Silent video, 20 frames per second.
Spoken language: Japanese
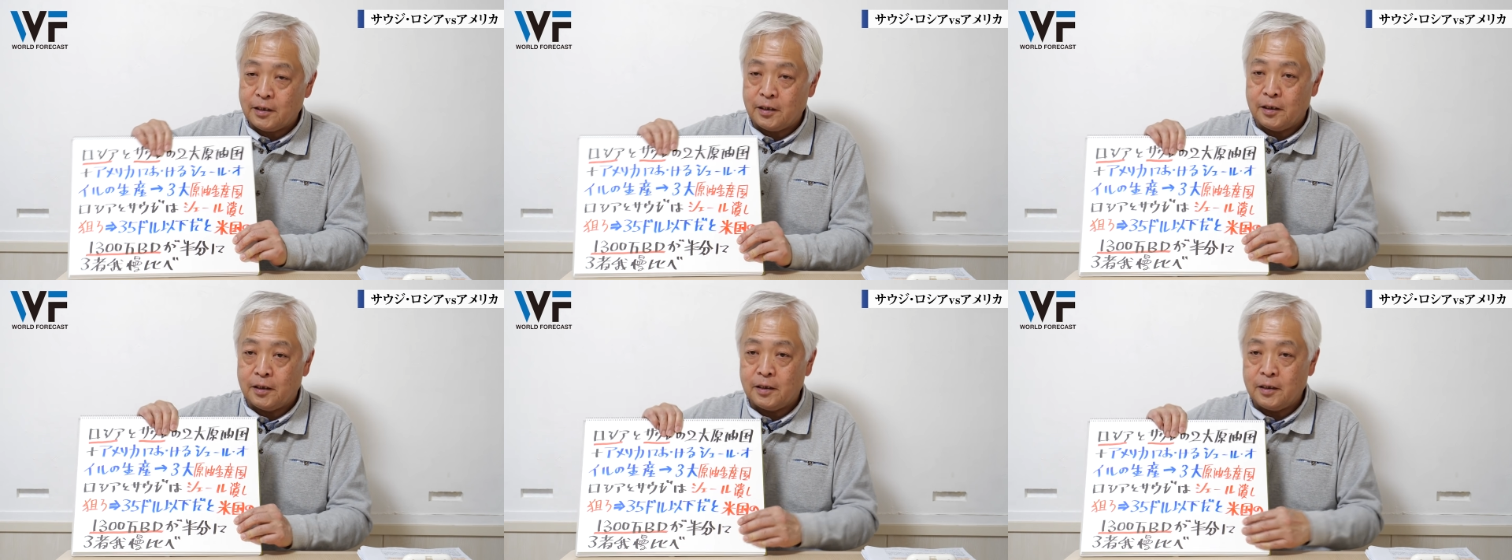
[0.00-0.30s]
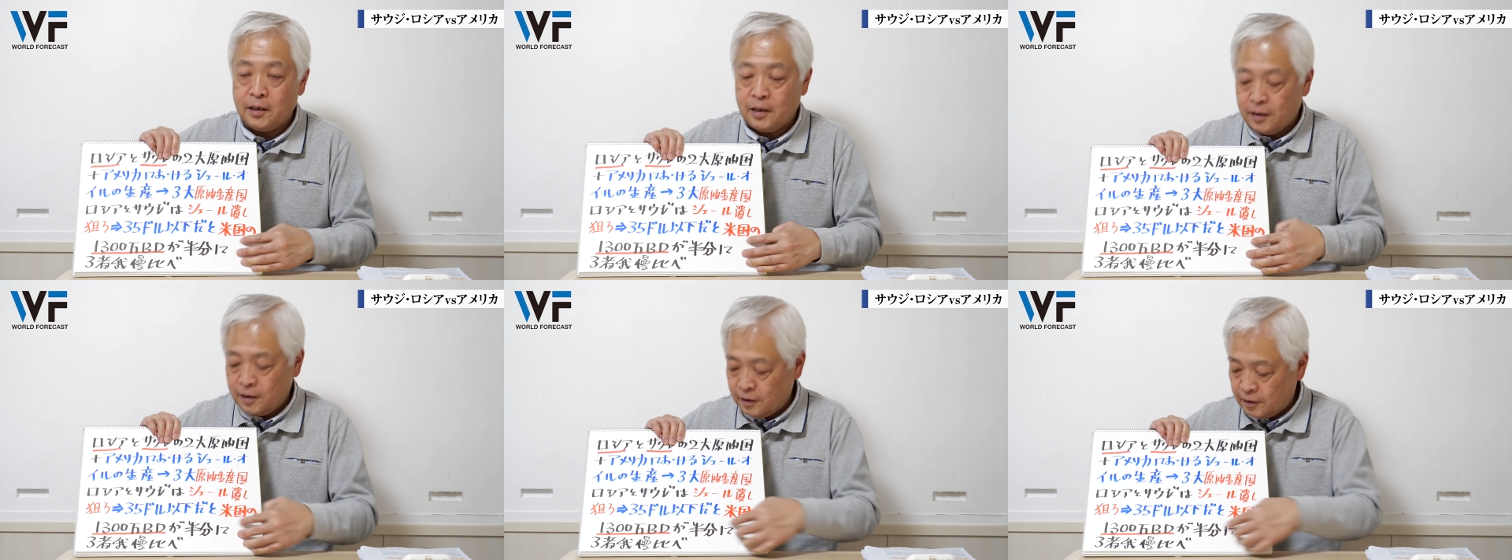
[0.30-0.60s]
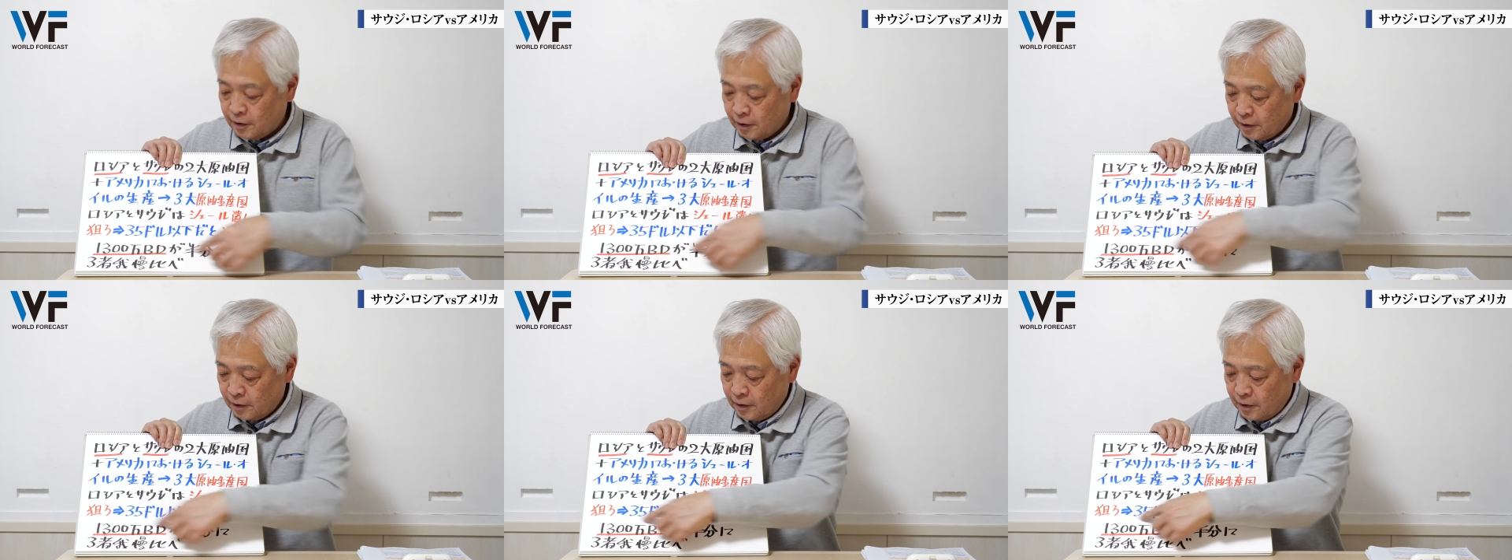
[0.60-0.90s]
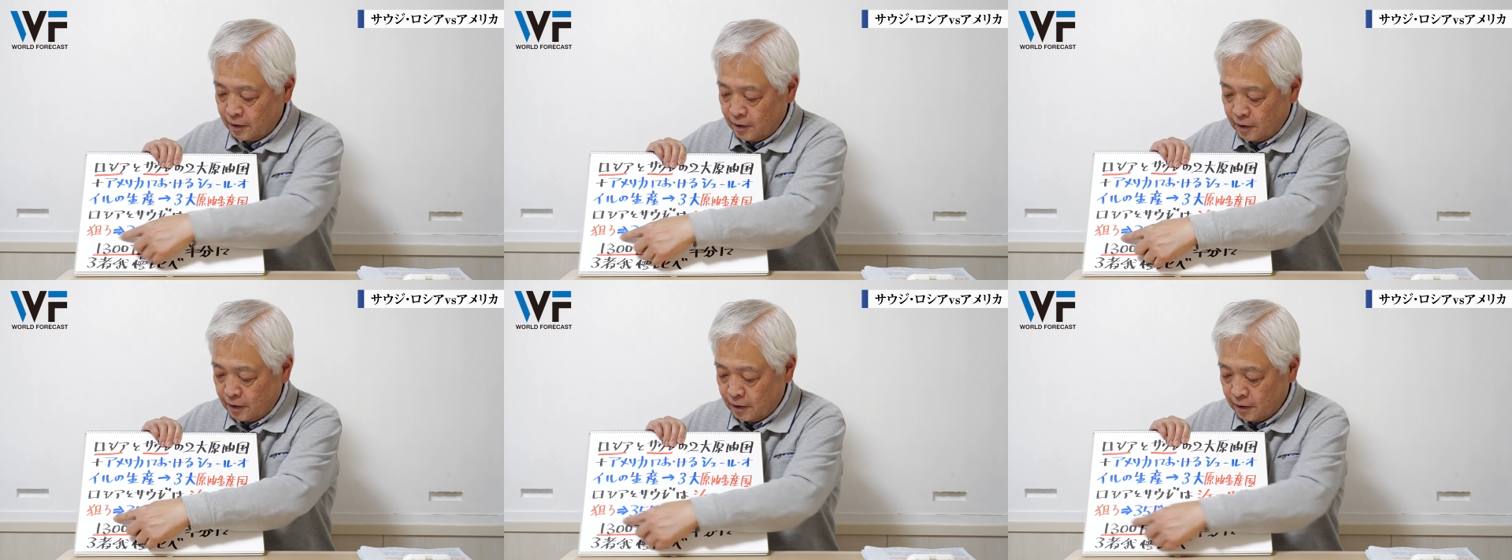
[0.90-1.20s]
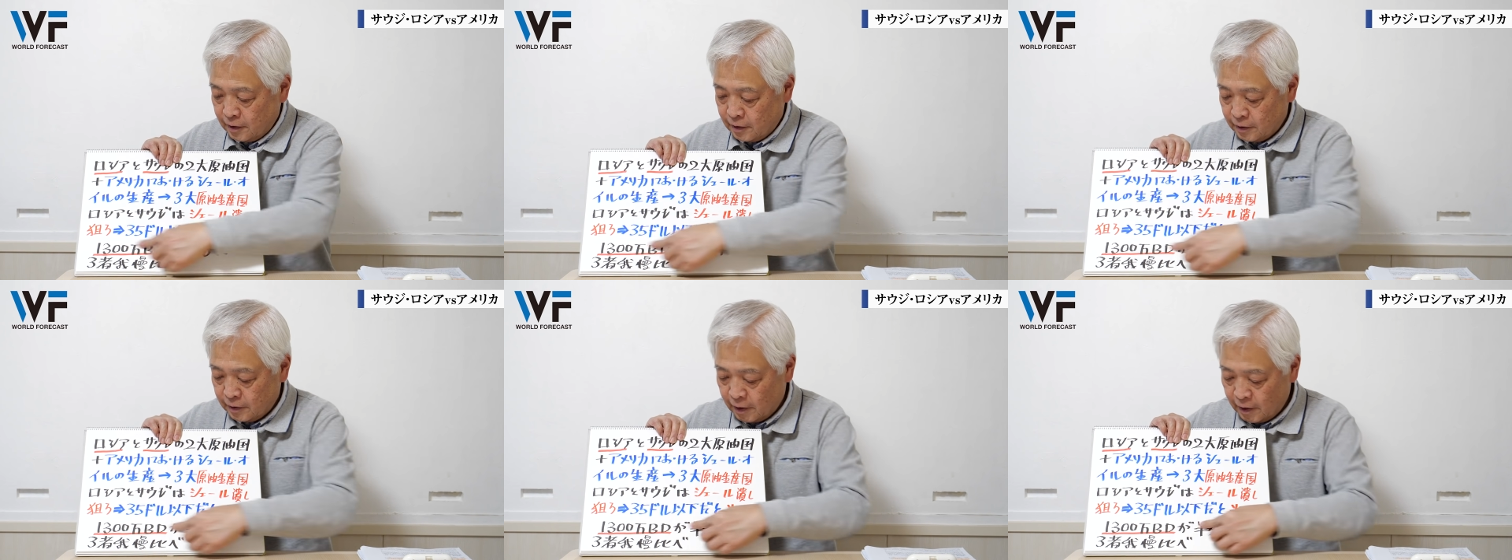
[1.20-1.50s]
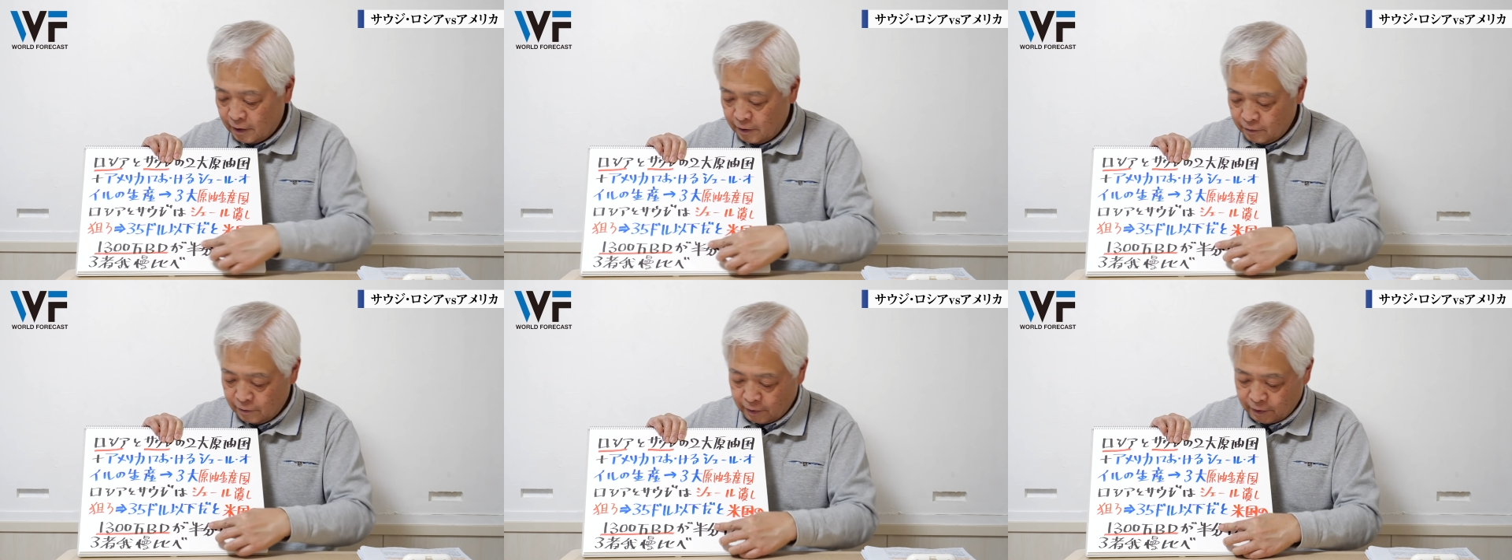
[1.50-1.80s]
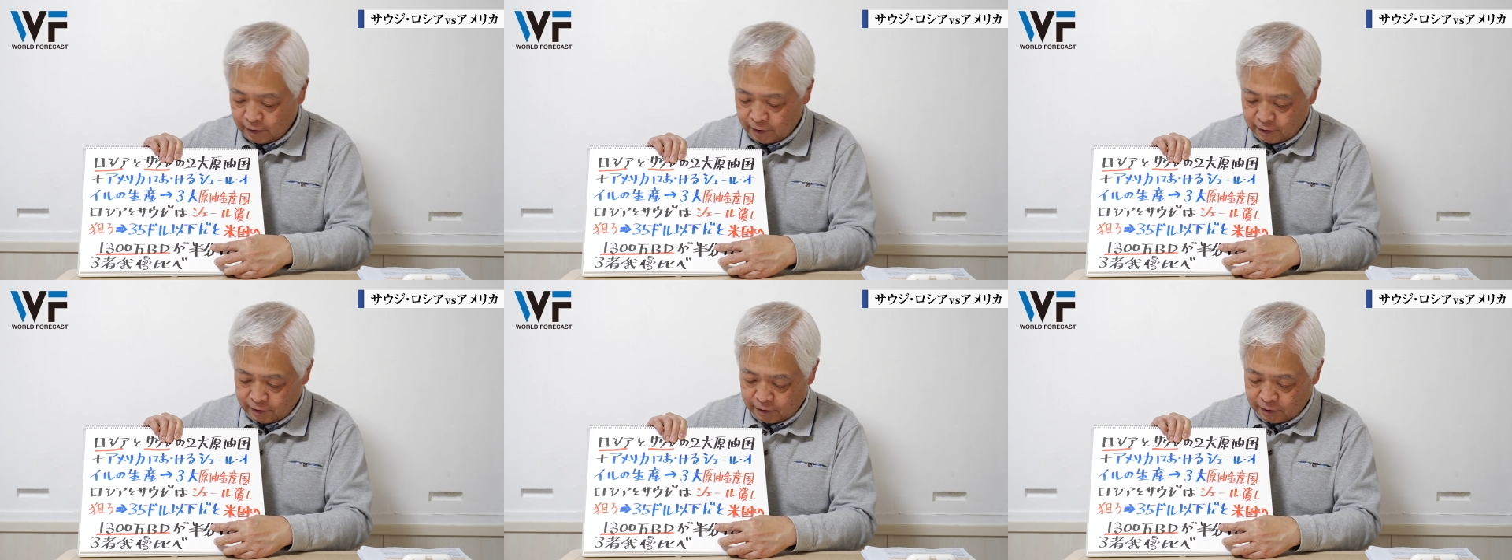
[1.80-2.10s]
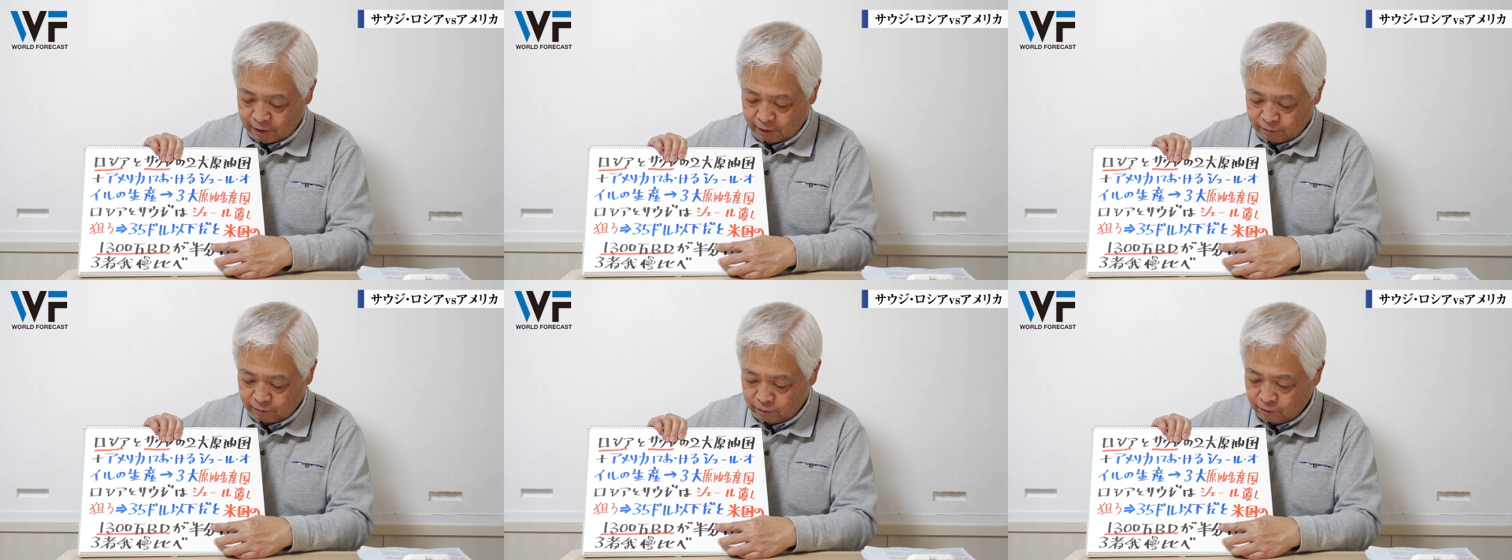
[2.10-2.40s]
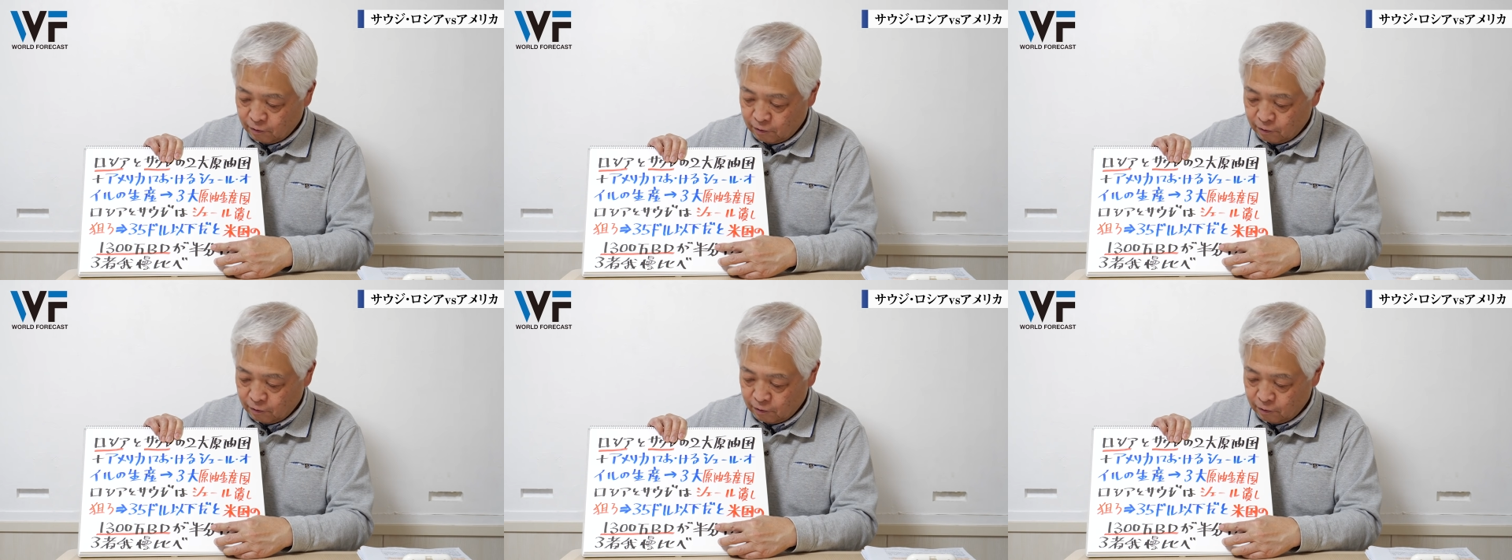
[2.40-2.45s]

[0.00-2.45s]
に原油がなっちゃう